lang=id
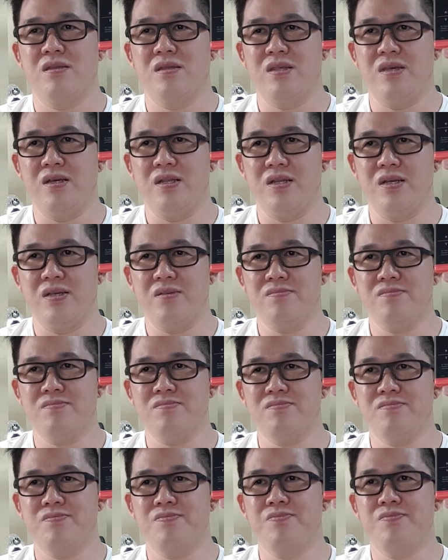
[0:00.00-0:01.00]

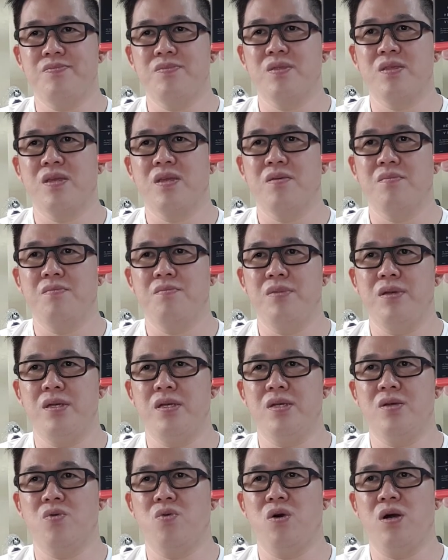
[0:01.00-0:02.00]
Tilin
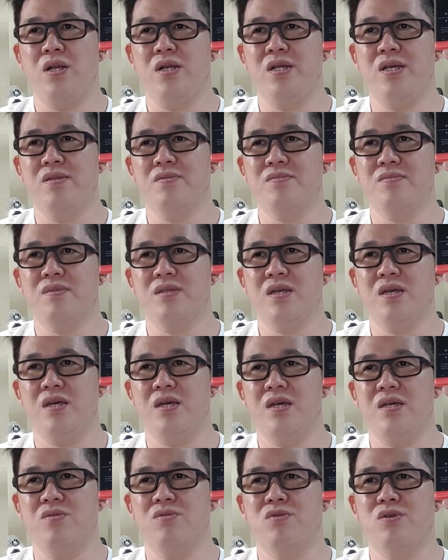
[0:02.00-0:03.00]
Binguadin
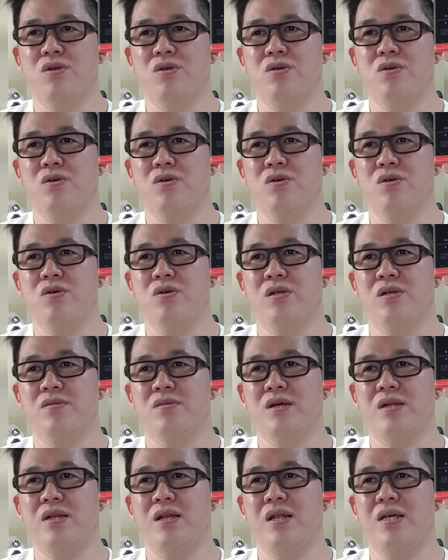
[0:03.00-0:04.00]

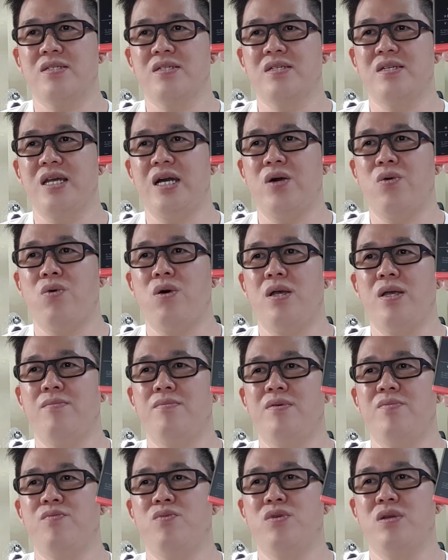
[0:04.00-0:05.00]
hidroklorin adalah senyawa yang
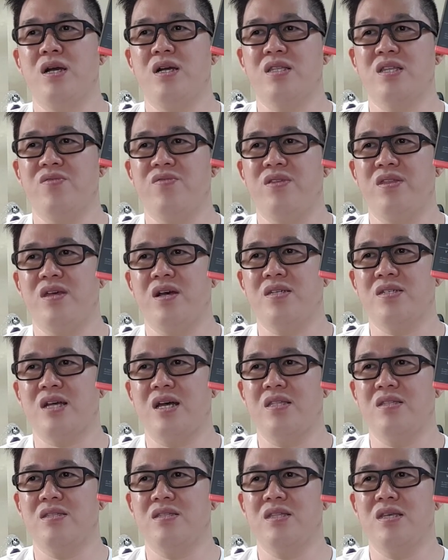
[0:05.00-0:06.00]
mempunyai aktivitas
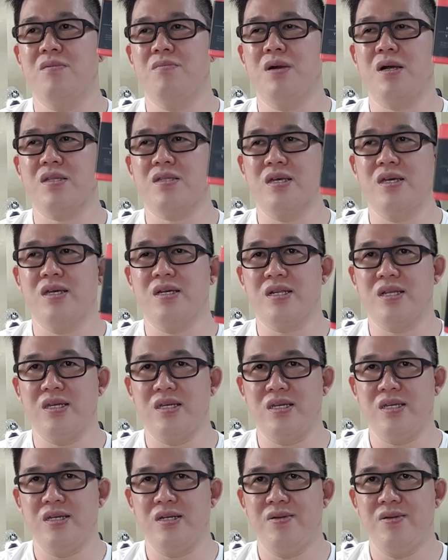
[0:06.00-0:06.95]
antibakteri.